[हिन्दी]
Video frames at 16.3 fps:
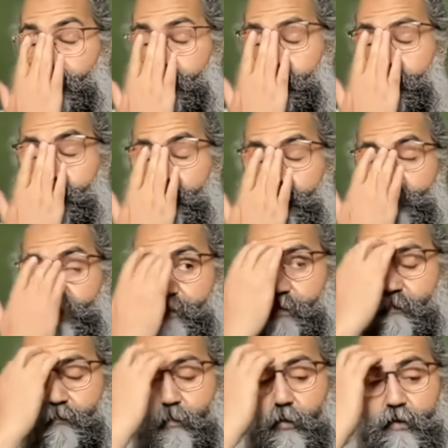सो so, जब
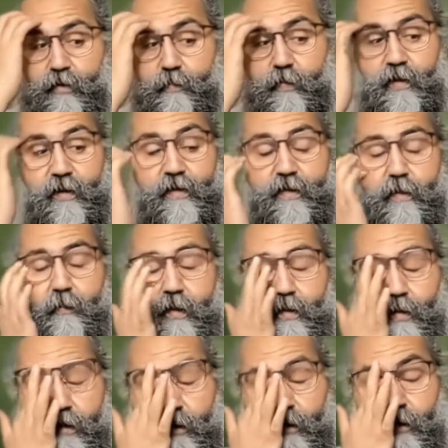हम पॉसिबिलिटीज की
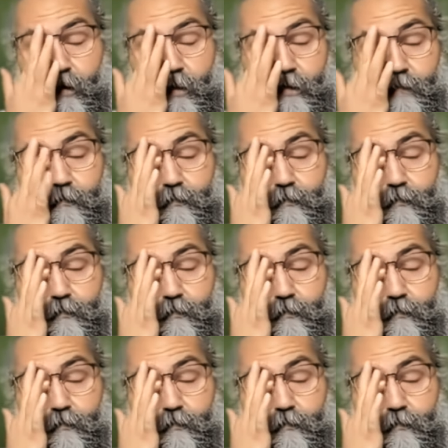बात करेंगे